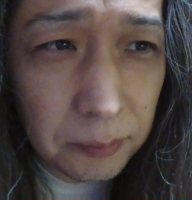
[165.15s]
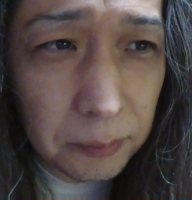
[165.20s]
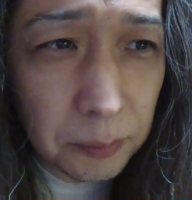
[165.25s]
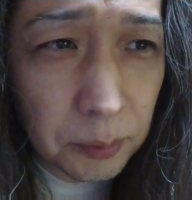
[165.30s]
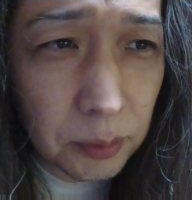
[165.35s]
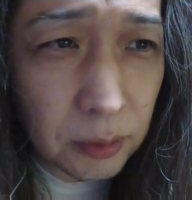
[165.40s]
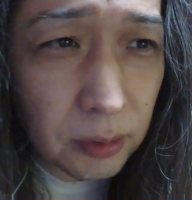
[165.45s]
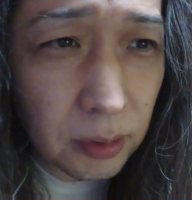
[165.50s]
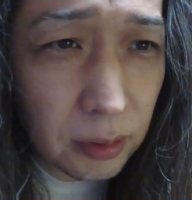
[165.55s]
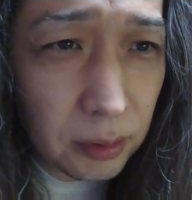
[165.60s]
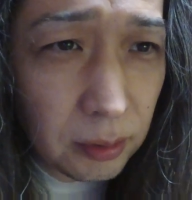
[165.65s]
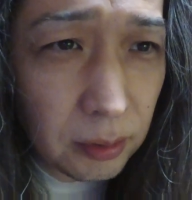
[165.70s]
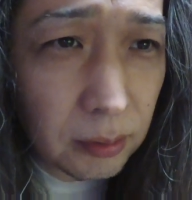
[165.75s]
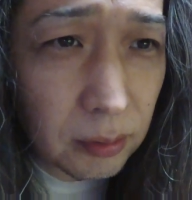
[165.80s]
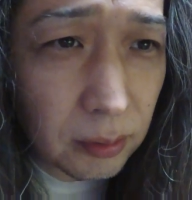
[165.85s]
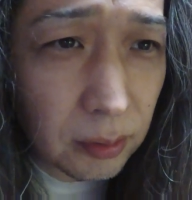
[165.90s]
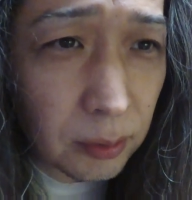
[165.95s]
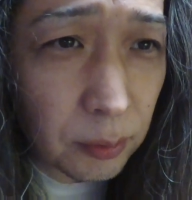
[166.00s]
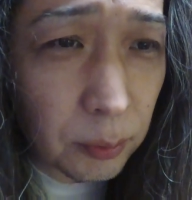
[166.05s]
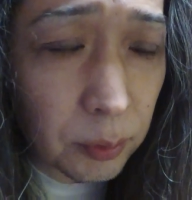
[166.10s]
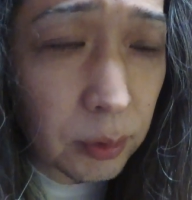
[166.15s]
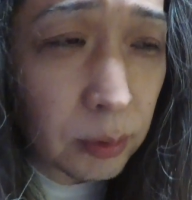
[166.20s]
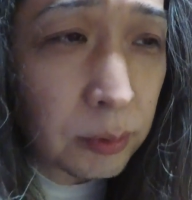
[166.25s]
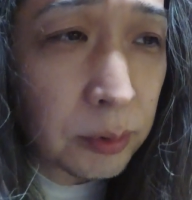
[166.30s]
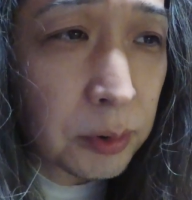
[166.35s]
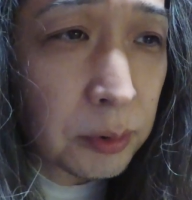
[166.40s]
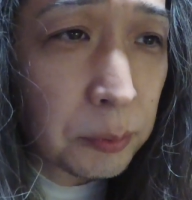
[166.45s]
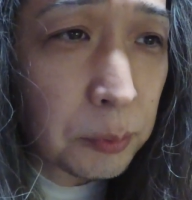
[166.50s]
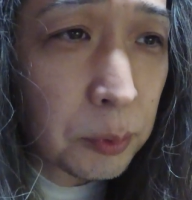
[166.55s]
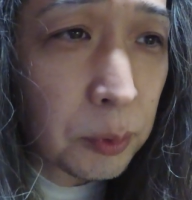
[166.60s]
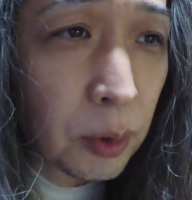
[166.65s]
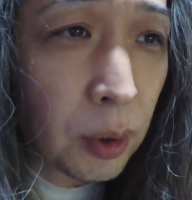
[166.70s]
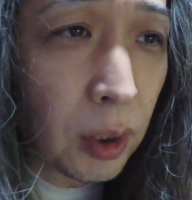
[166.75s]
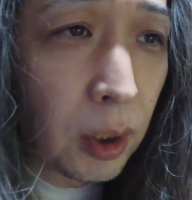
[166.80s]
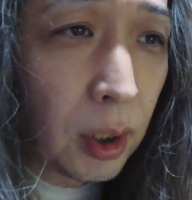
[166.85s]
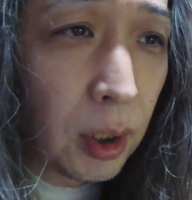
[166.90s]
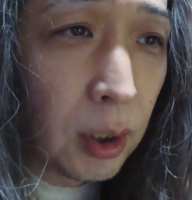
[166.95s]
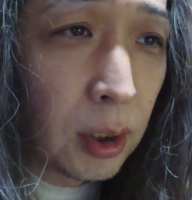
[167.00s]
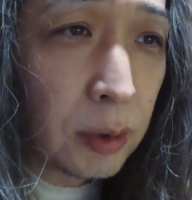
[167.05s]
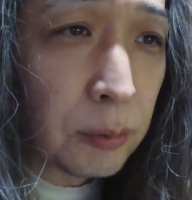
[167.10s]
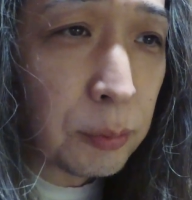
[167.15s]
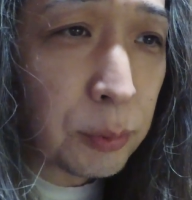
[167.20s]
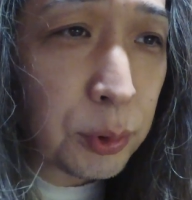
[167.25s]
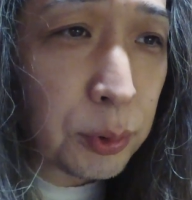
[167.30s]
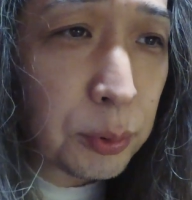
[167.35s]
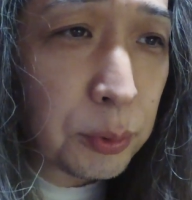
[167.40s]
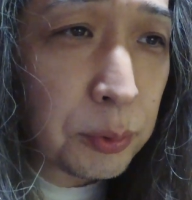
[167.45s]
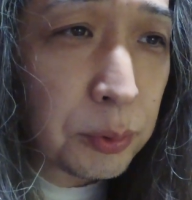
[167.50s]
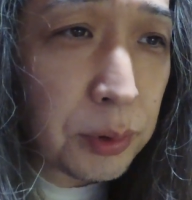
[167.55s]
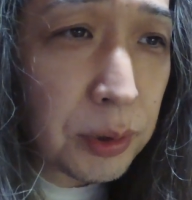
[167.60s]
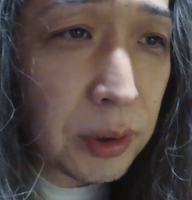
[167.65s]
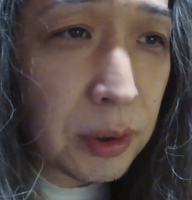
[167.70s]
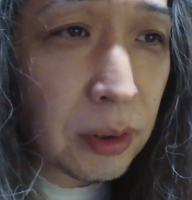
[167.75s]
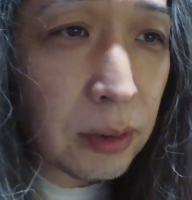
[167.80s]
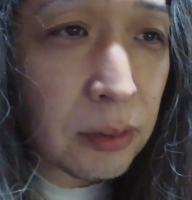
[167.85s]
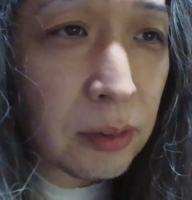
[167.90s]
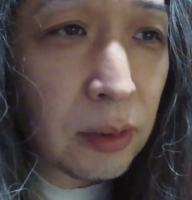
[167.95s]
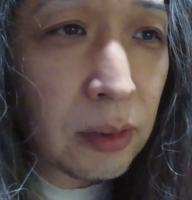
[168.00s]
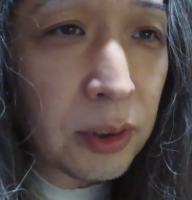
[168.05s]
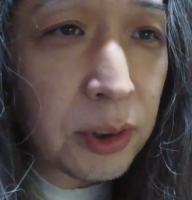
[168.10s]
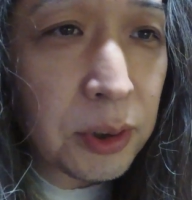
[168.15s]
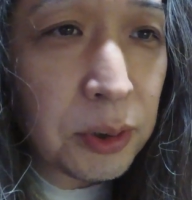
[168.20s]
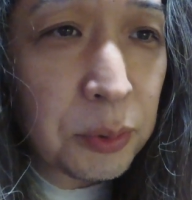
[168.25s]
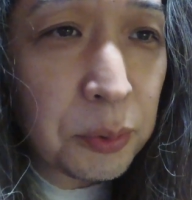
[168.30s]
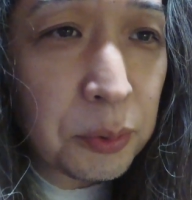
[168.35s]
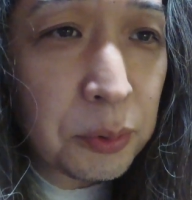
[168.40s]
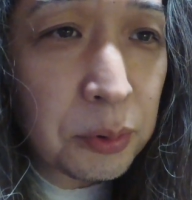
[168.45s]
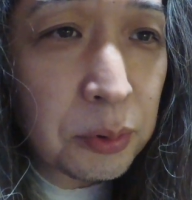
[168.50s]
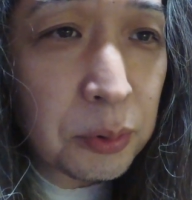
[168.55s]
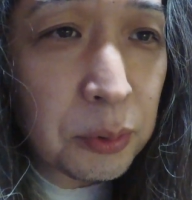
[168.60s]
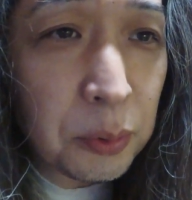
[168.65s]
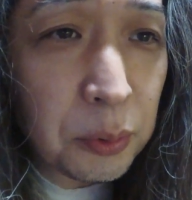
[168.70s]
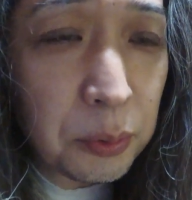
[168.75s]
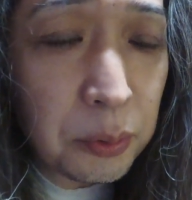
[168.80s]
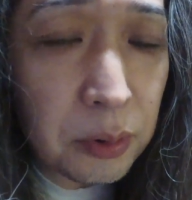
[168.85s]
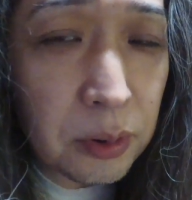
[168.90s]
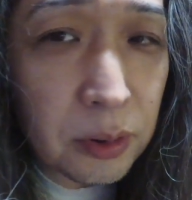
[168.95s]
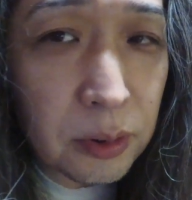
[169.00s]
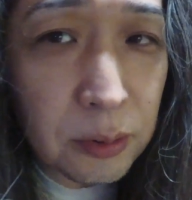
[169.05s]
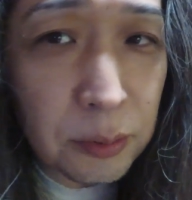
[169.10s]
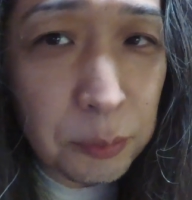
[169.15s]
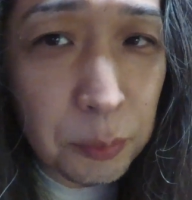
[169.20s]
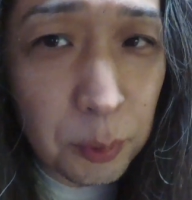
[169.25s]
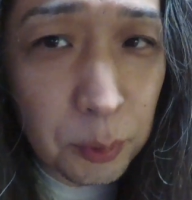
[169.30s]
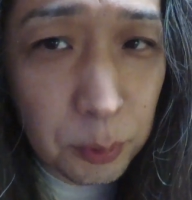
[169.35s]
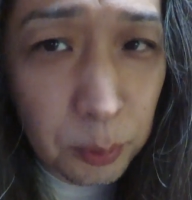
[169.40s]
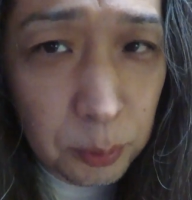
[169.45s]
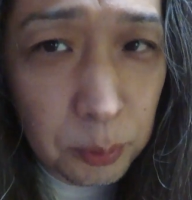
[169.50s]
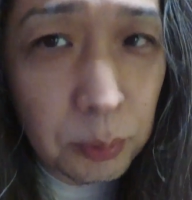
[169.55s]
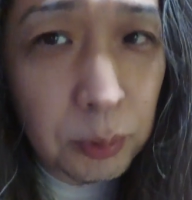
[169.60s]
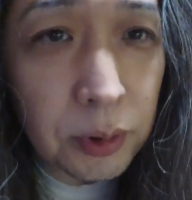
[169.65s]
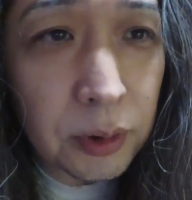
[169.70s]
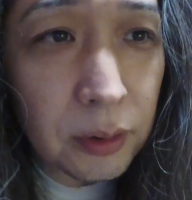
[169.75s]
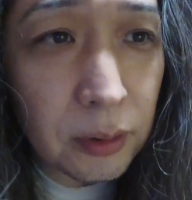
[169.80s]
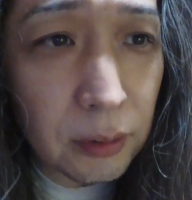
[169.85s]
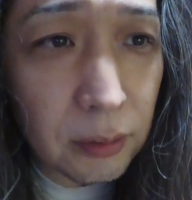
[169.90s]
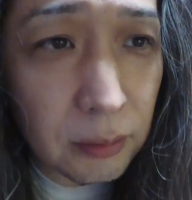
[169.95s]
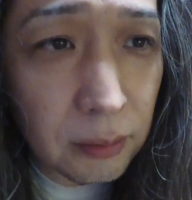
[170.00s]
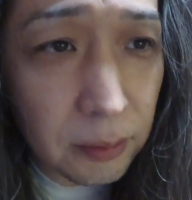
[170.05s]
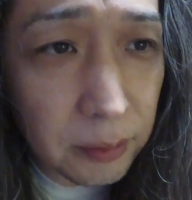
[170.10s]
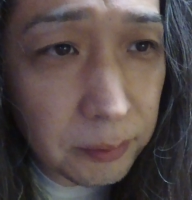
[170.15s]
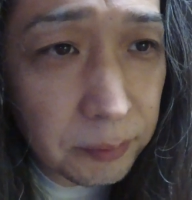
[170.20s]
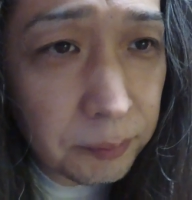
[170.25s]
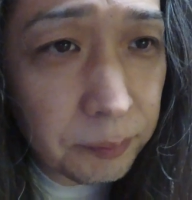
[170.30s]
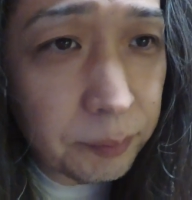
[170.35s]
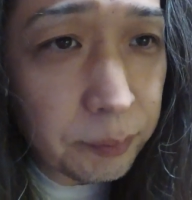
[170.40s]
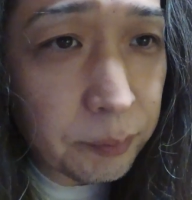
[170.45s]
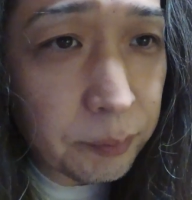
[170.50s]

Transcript: もうぜひね、私も無職に片足を突っ込んでいるものとしてね、